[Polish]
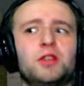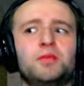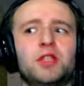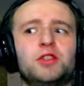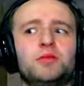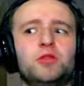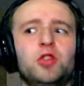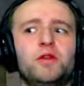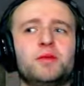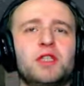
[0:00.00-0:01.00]
Na tym naszym
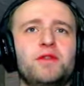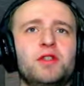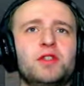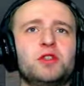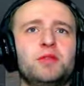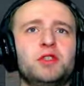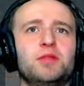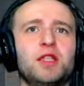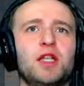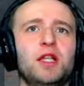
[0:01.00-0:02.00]
nowym serwerze, co
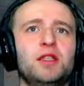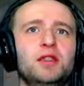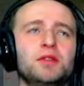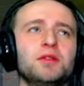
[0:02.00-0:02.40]
będziemy grali,